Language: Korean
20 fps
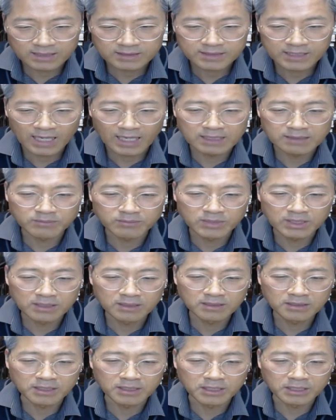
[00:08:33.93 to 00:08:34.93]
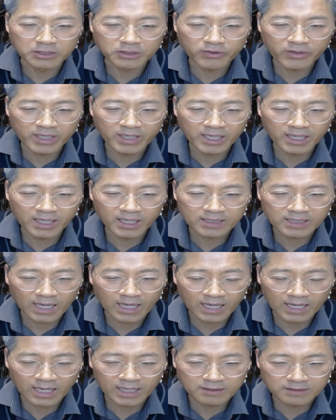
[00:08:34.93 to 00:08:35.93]
삶을 영위해
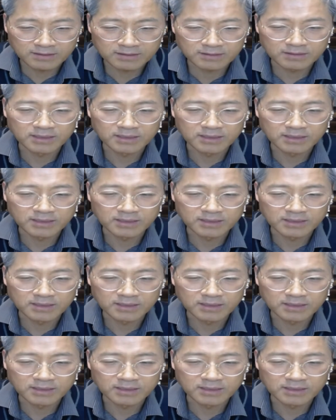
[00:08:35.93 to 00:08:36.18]
나가는